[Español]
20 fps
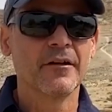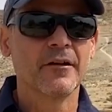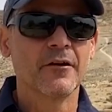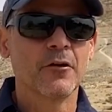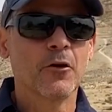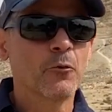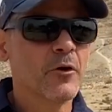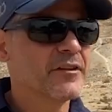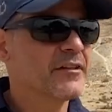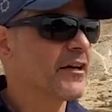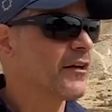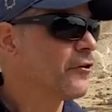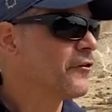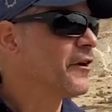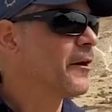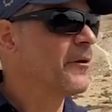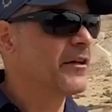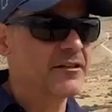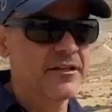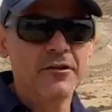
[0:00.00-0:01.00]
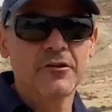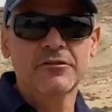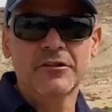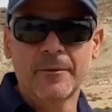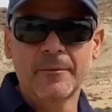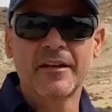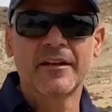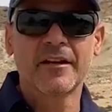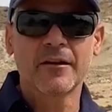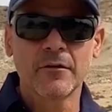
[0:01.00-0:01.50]
nos cuenta que los nabateos
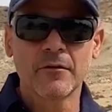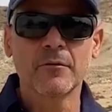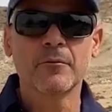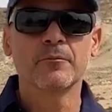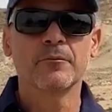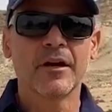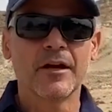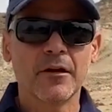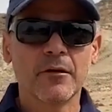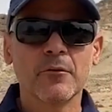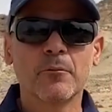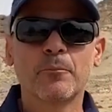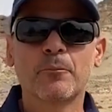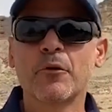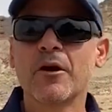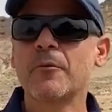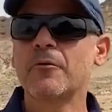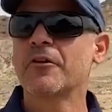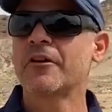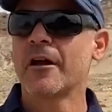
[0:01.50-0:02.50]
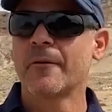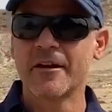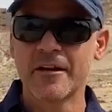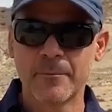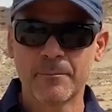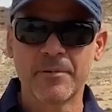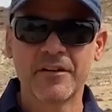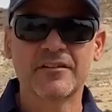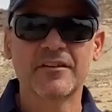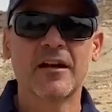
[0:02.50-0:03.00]
también eran un, pueblo que habían
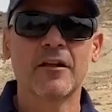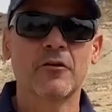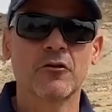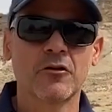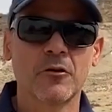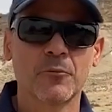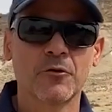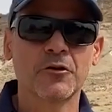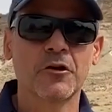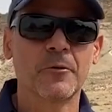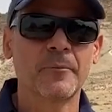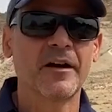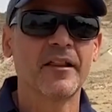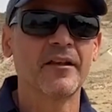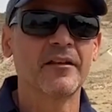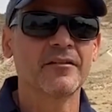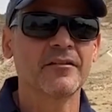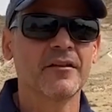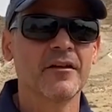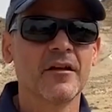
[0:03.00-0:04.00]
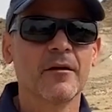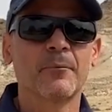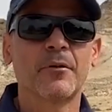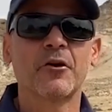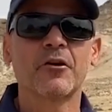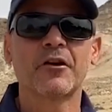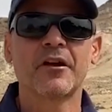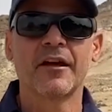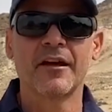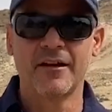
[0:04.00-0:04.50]
empezado como nómades,
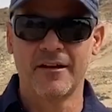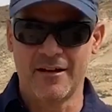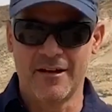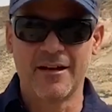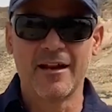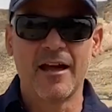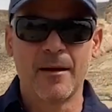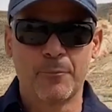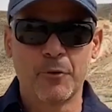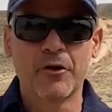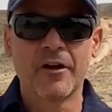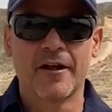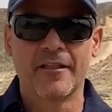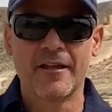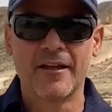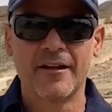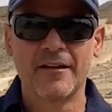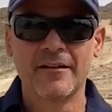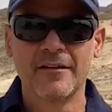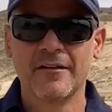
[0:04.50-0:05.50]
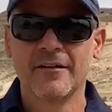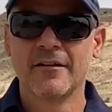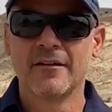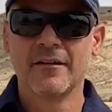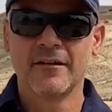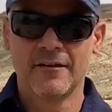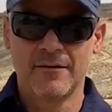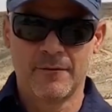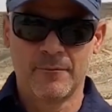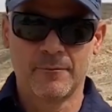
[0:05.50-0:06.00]
pero que en la época de él,
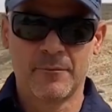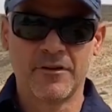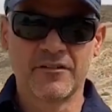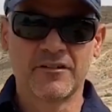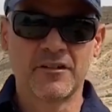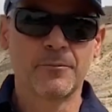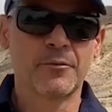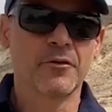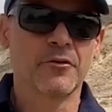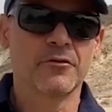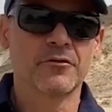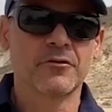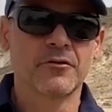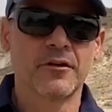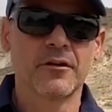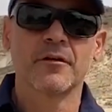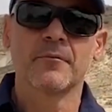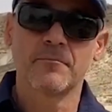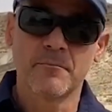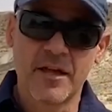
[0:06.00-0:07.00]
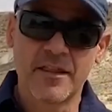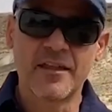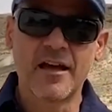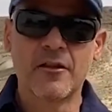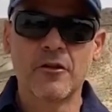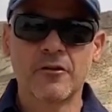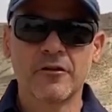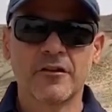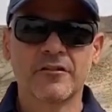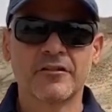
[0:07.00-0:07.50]
principios, eh,
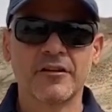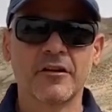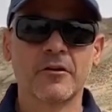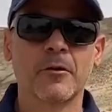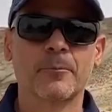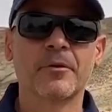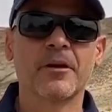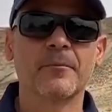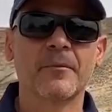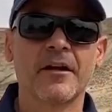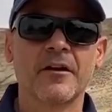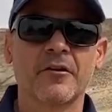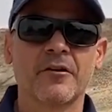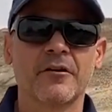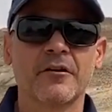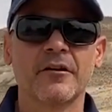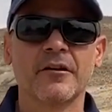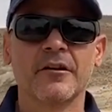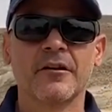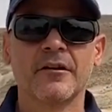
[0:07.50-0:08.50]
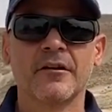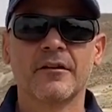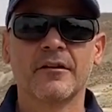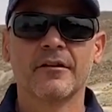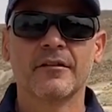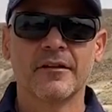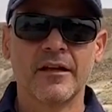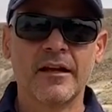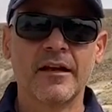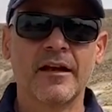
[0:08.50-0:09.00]
mediados del siglo I
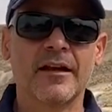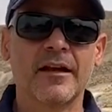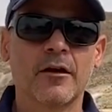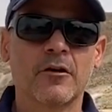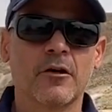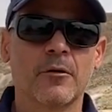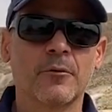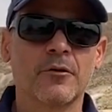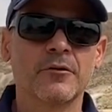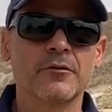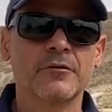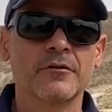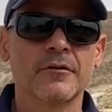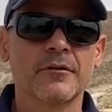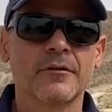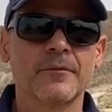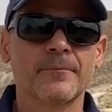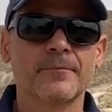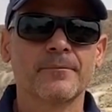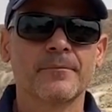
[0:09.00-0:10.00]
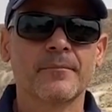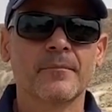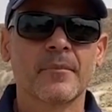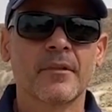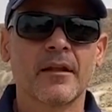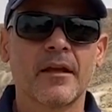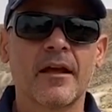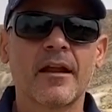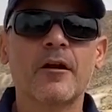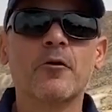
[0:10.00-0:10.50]
de la era común,
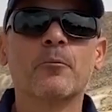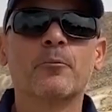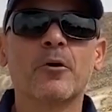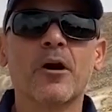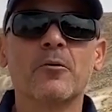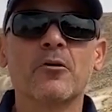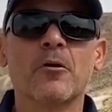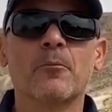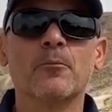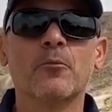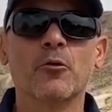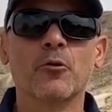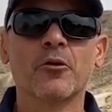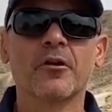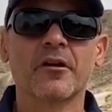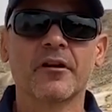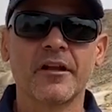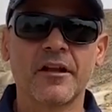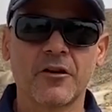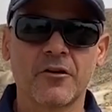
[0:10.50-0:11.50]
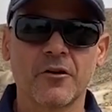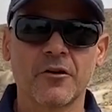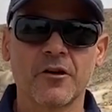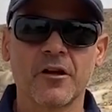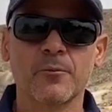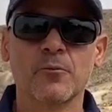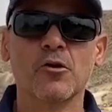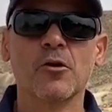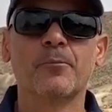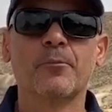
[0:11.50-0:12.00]
eran un pueblo muy rico y
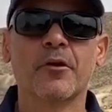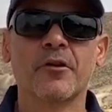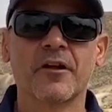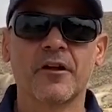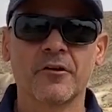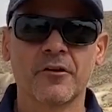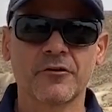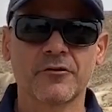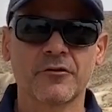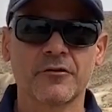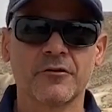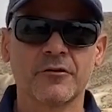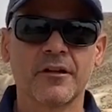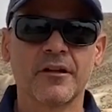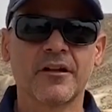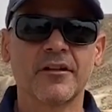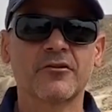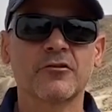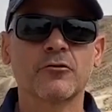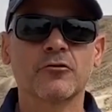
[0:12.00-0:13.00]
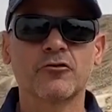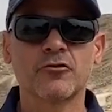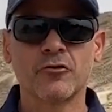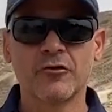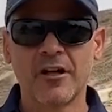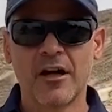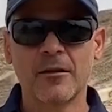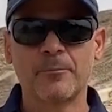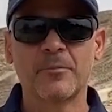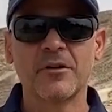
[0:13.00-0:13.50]
muy poderoso, y que su
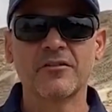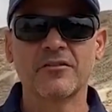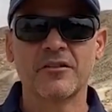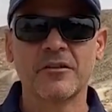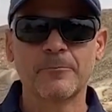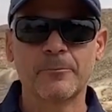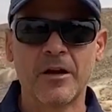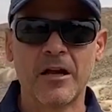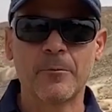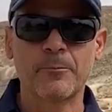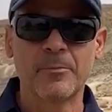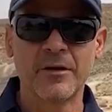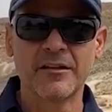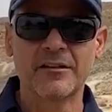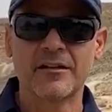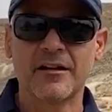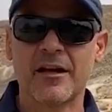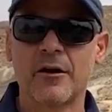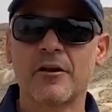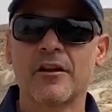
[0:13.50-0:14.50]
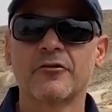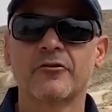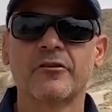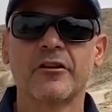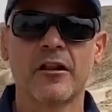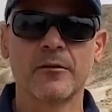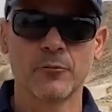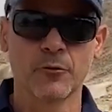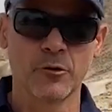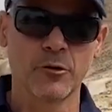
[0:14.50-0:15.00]
ciudad principal, Petra, era una
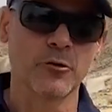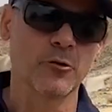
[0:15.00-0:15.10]
ciudad muy